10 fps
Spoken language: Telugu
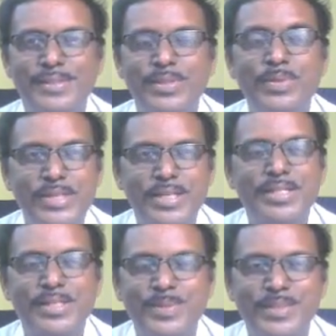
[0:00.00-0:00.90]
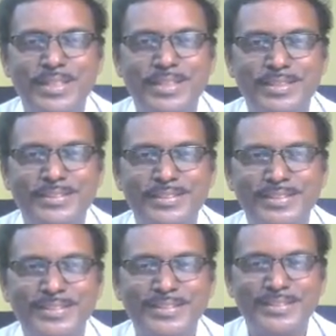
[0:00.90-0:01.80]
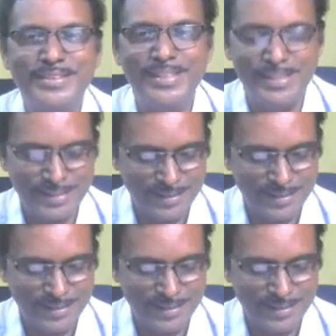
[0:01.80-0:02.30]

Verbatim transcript: యూజ్ చేస్తూ ఉంటారు ఎస్